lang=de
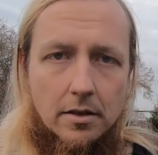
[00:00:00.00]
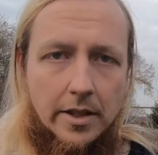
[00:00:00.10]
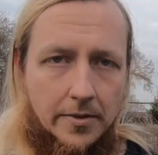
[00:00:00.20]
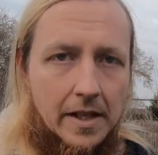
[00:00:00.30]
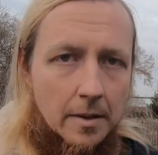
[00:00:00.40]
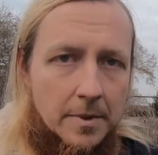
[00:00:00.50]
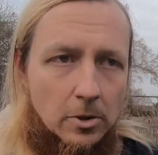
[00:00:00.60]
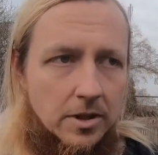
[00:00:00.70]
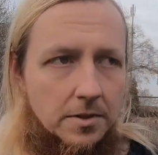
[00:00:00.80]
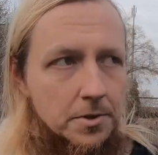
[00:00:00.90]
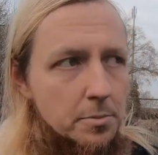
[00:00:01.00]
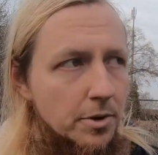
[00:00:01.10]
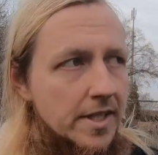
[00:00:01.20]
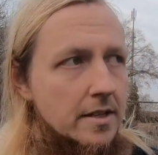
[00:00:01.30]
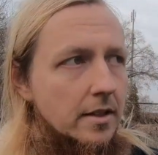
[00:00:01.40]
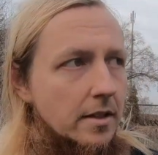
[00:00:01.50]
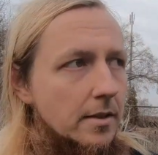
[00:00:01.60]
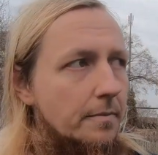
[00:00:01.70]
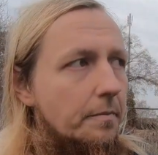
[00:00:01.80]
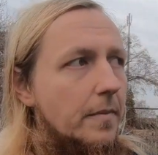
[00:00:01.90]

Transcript: Deswegen eben auch diese 0% Kredite.